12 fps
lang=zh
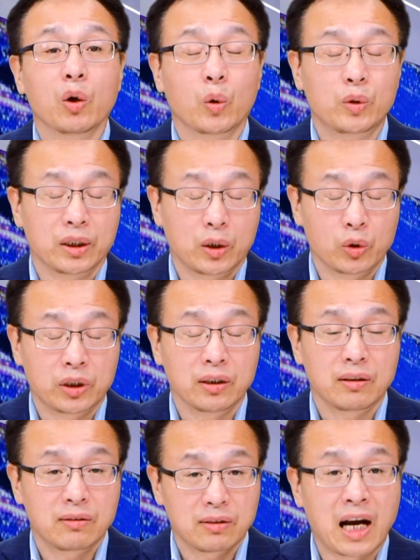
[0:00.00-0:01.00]
楼者都是
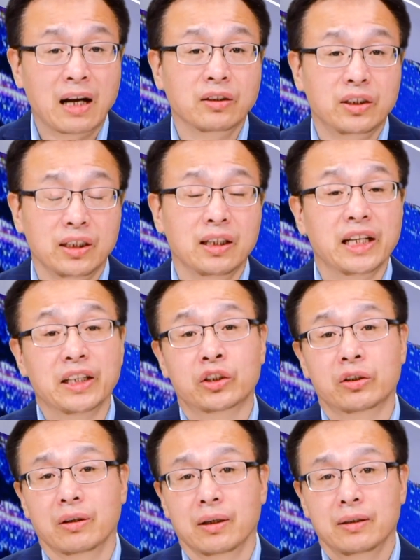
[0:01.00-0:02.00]
当即离世了。